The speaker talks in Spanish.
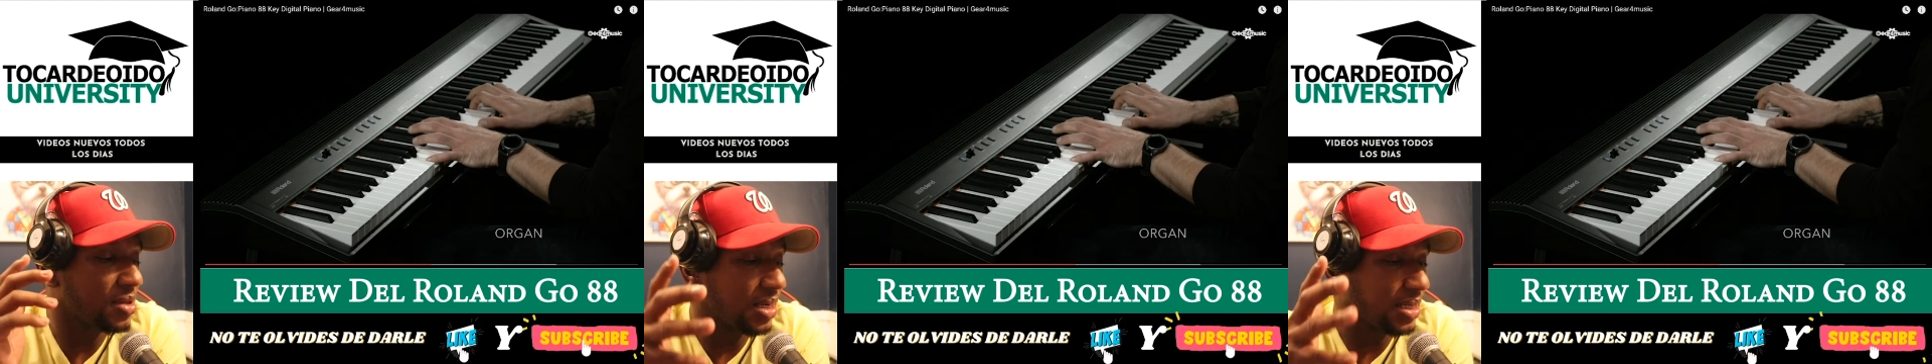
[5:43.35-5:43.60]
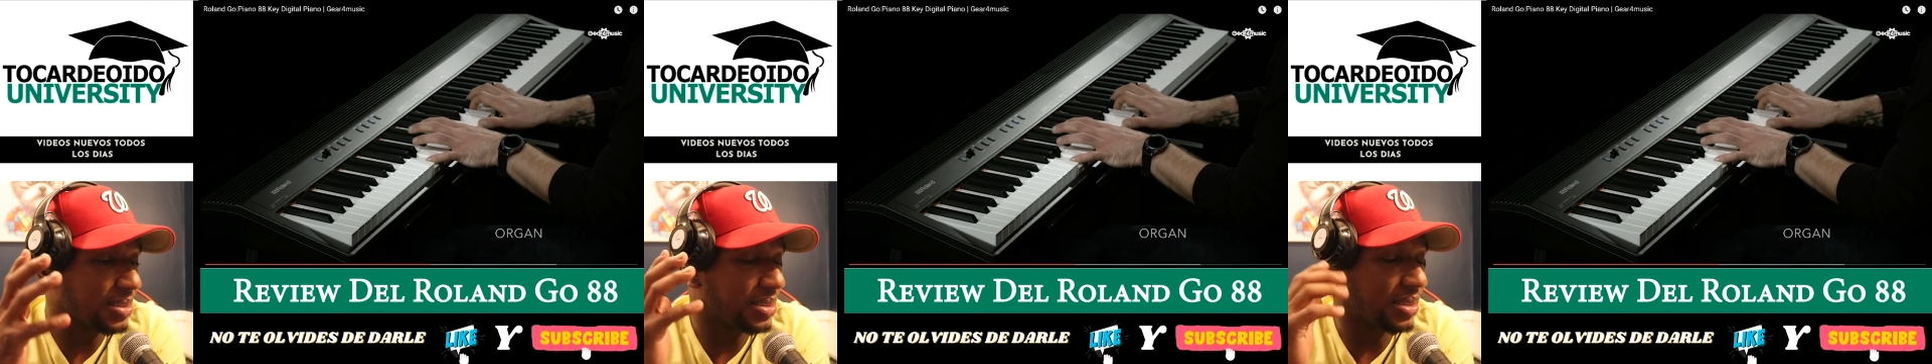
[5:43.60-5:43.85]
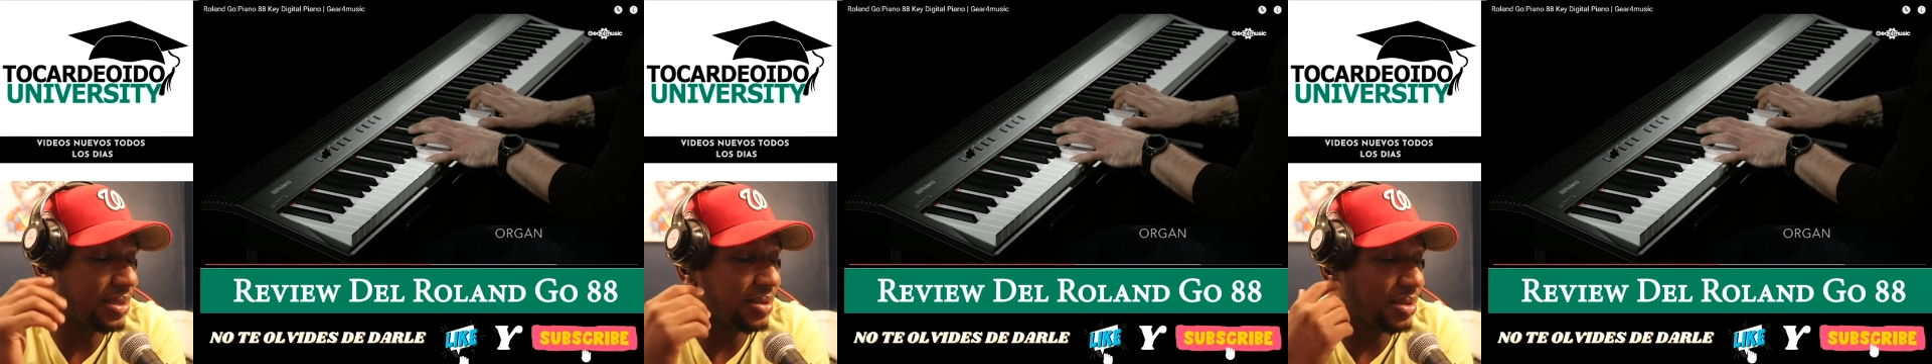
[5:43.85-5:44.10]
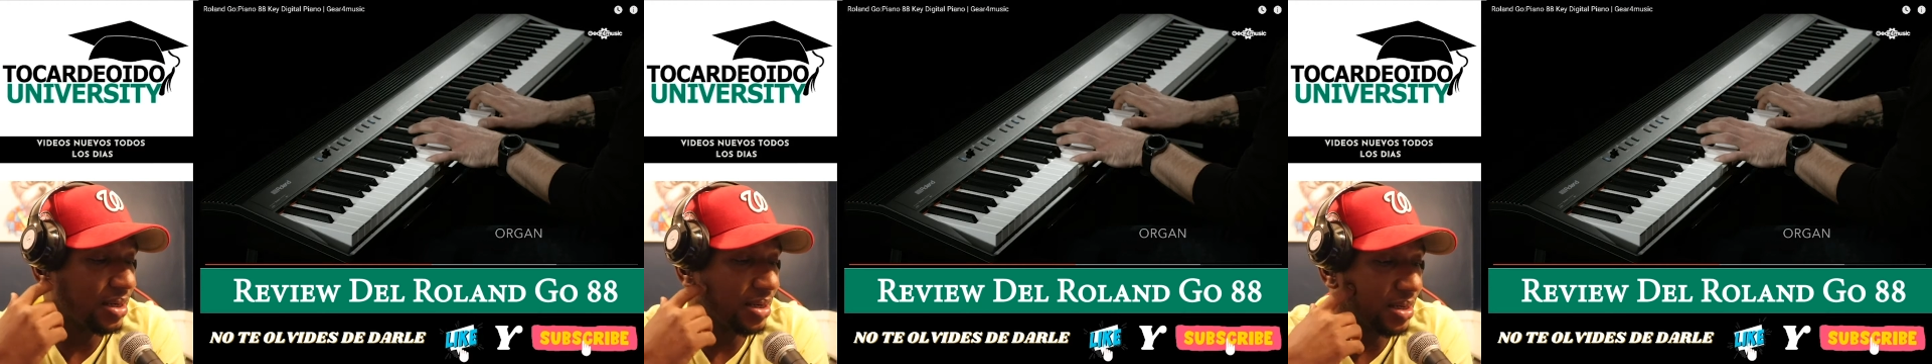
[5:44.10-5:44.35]
este
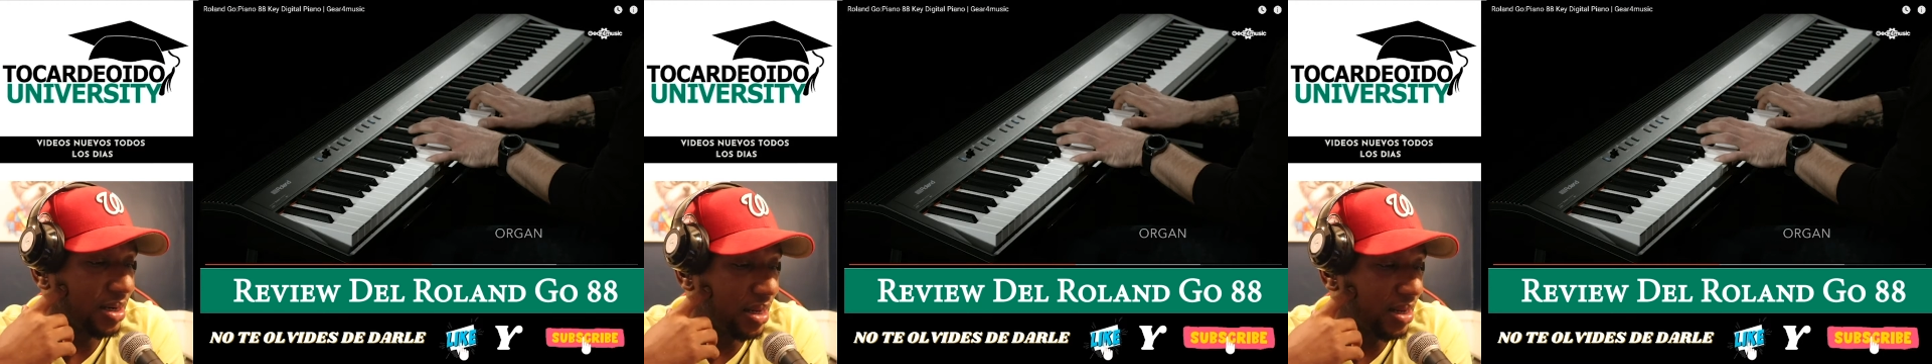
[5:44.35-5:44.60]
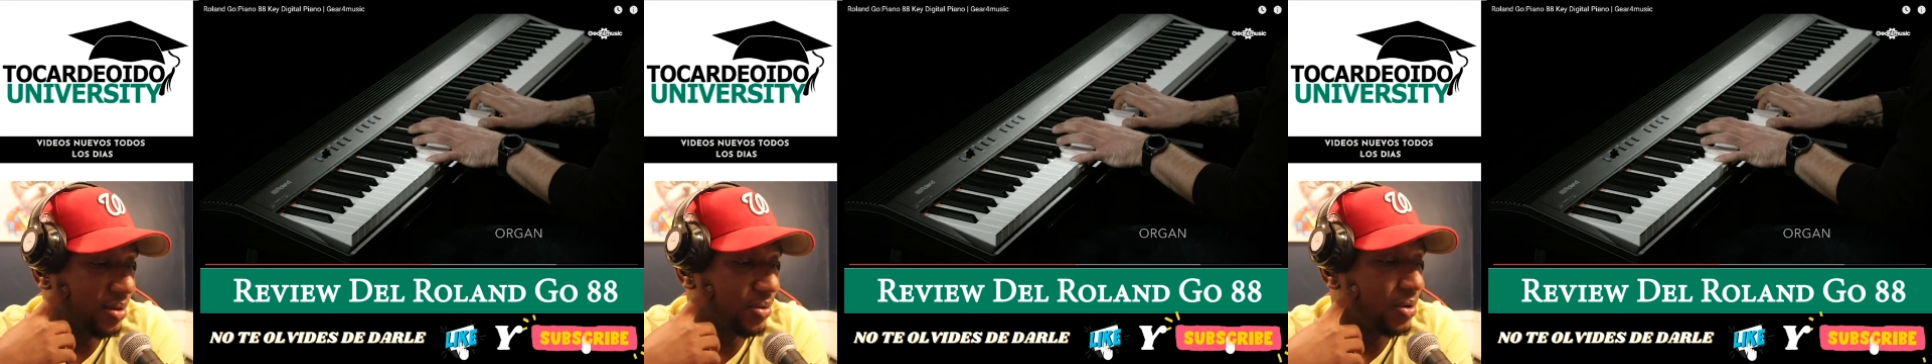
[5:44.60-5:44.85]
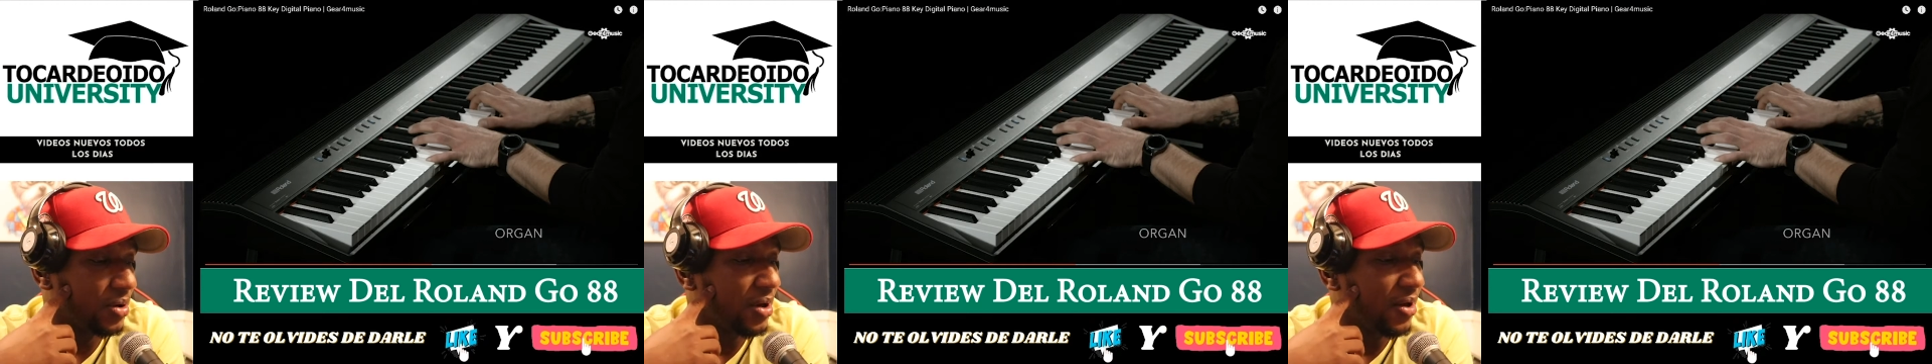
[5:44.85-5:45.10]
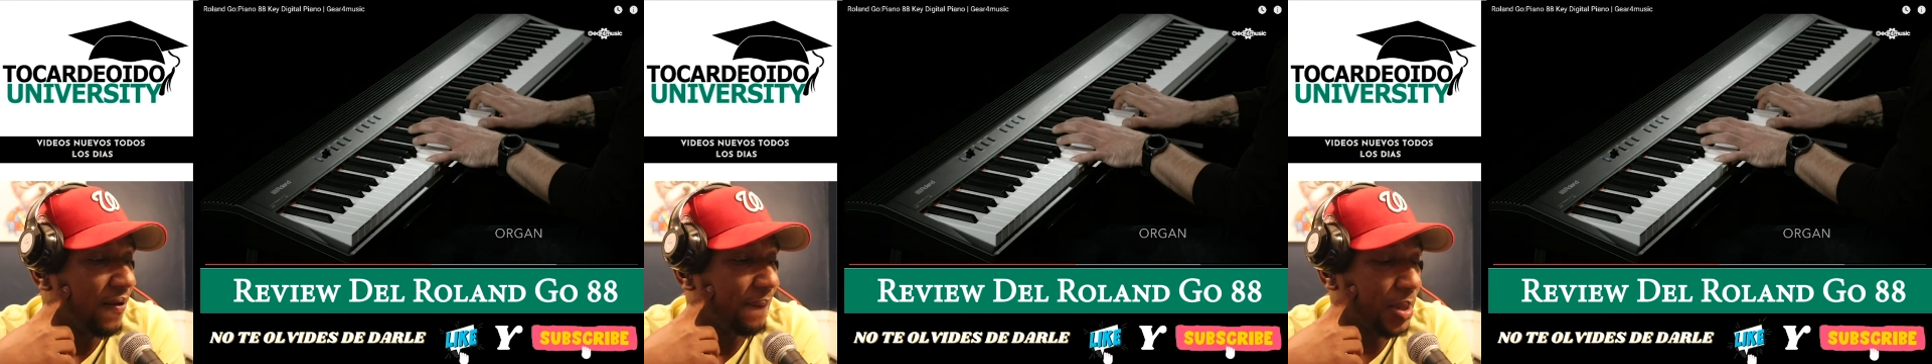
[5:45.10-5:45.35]
teclado.
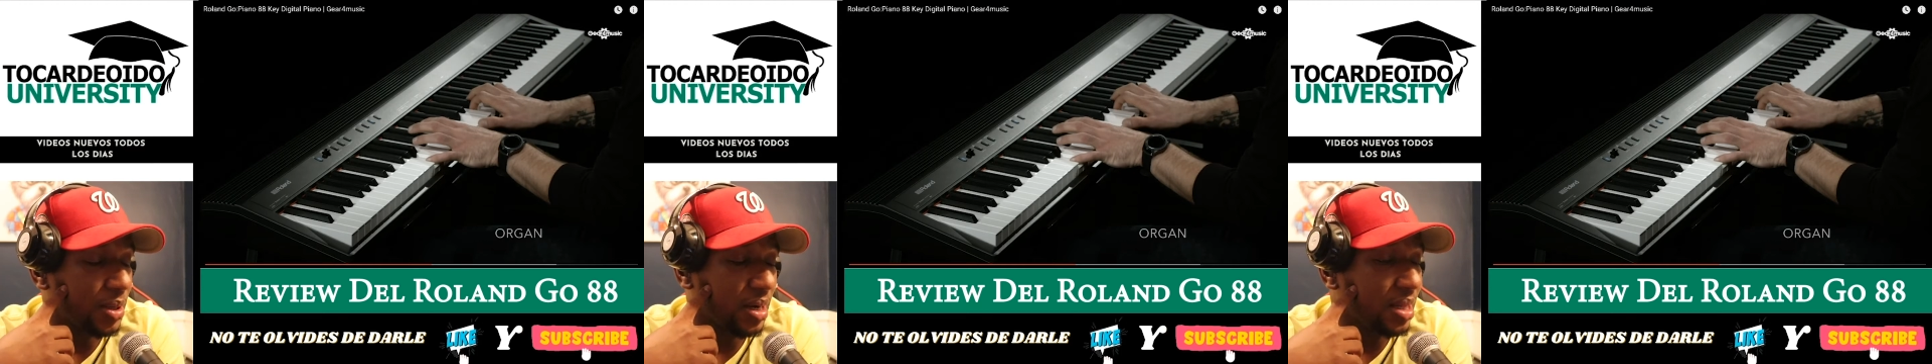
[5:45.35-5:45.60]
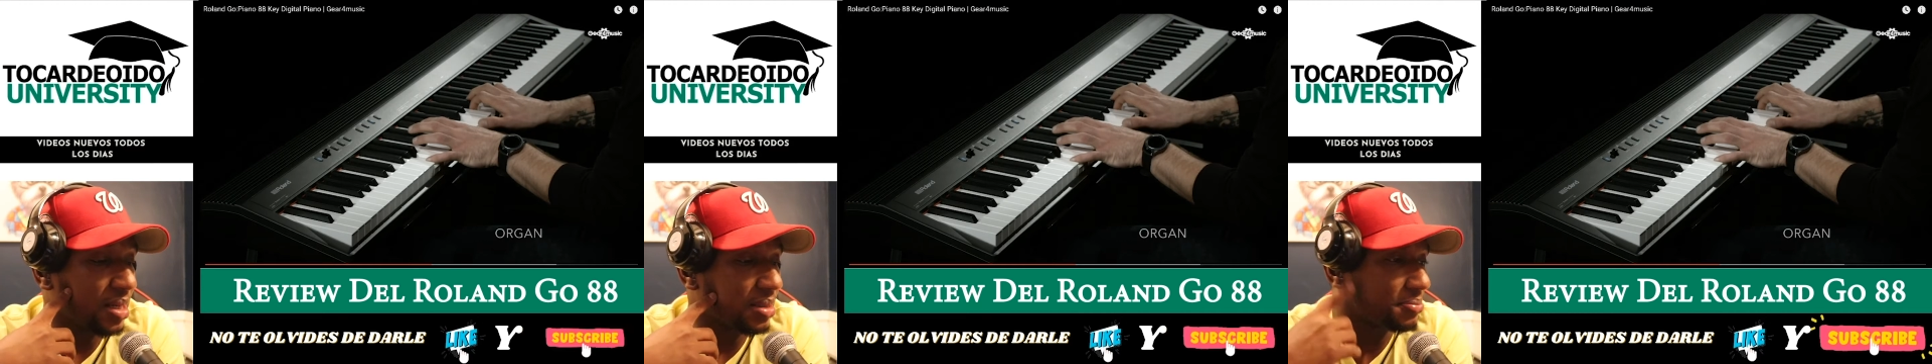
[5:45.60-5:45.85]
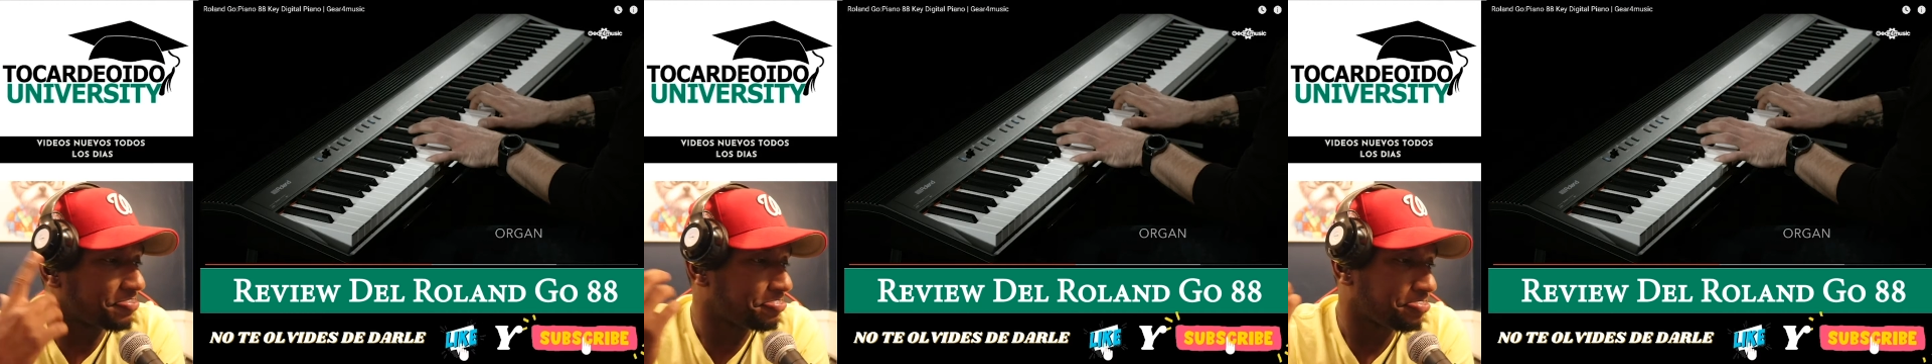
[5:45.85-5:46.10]
Pero nada,